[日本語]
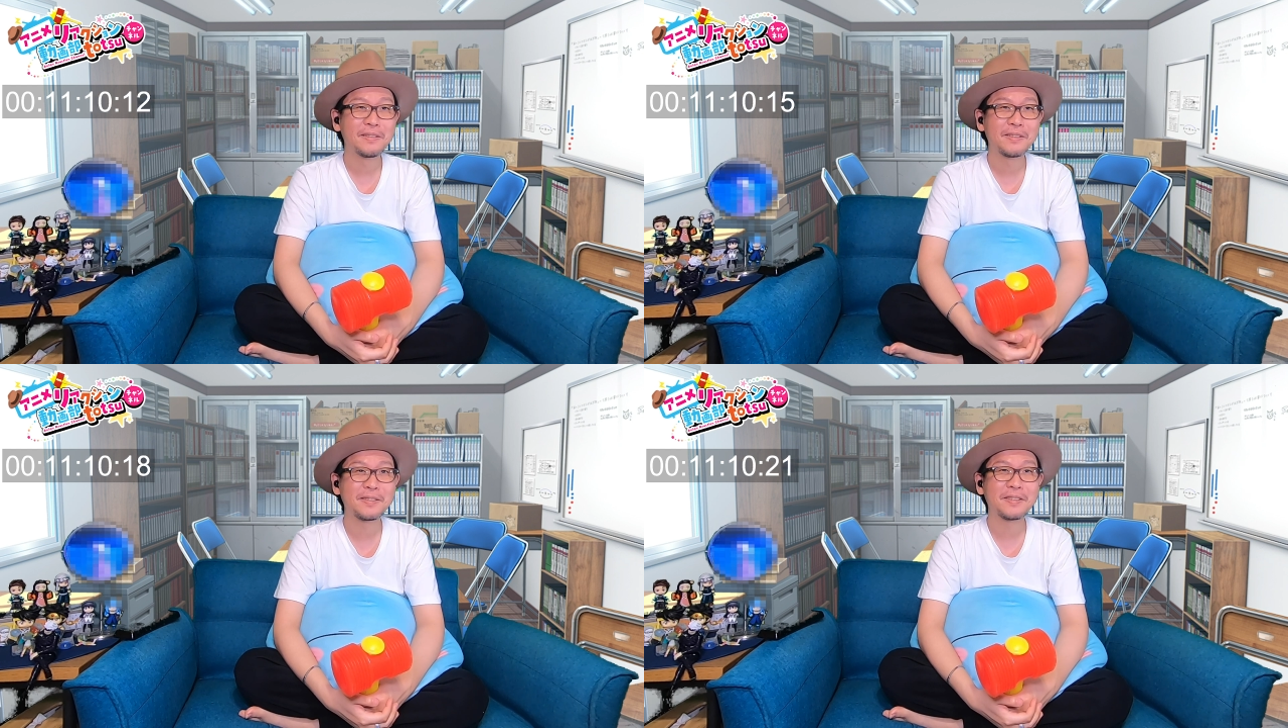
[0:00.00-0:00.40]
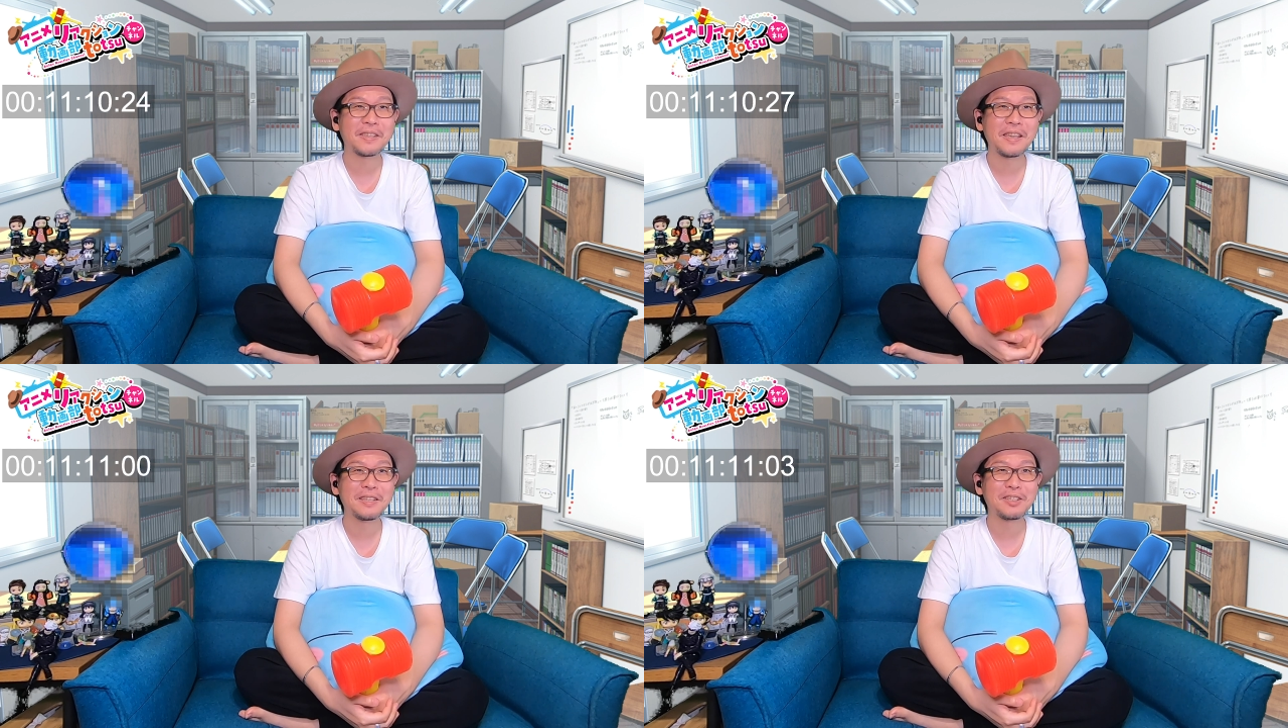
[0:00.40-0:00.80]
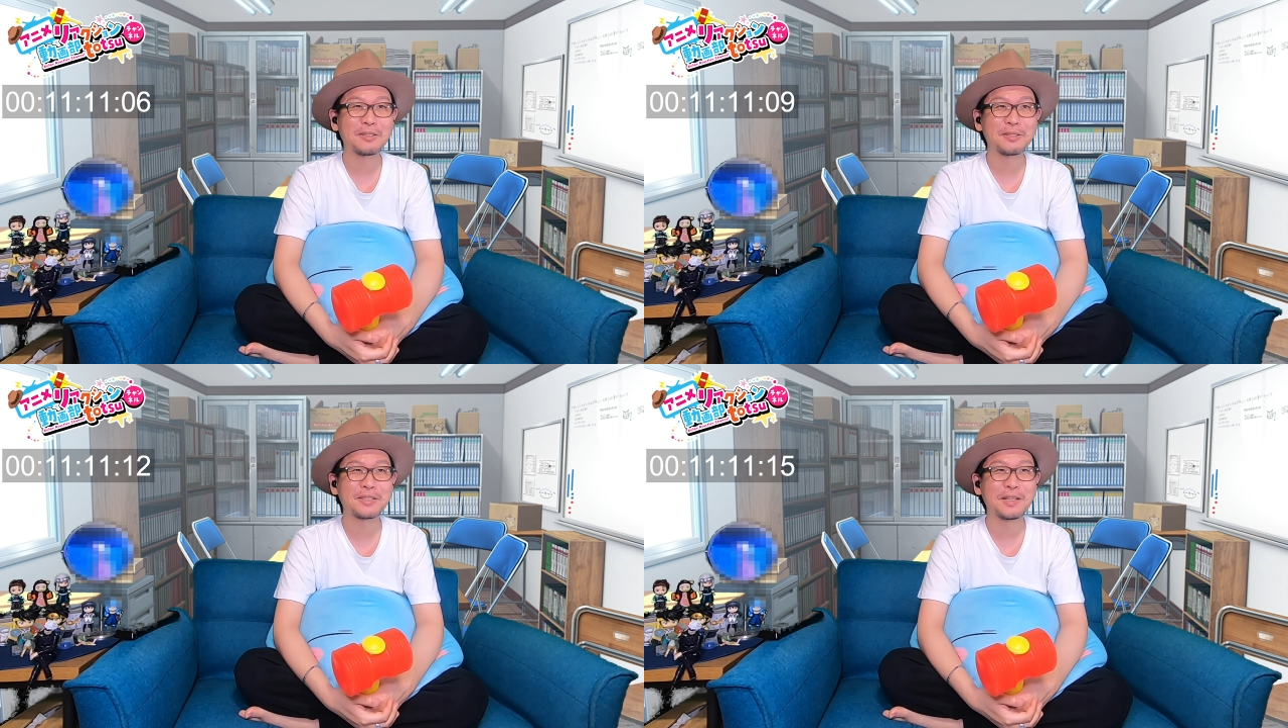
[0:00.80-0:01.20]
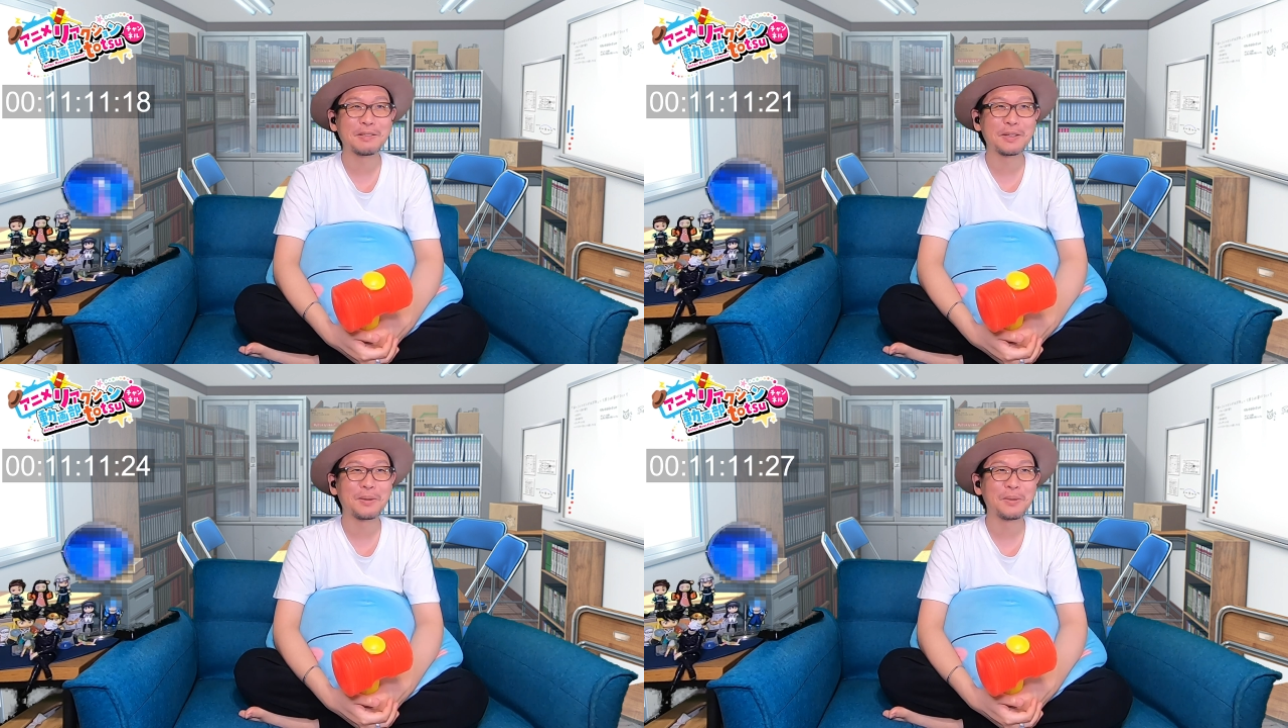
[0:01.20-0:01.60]
すげえ尺使
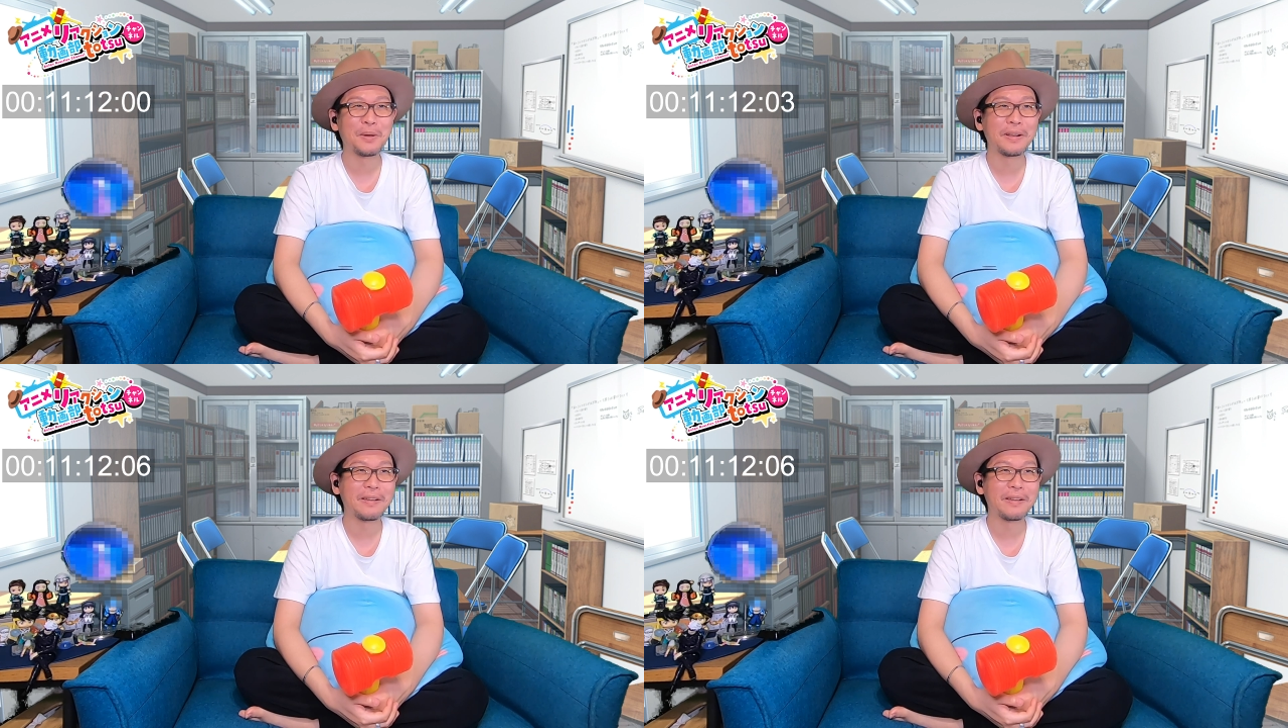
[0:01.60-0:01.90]
うじゃん、このあ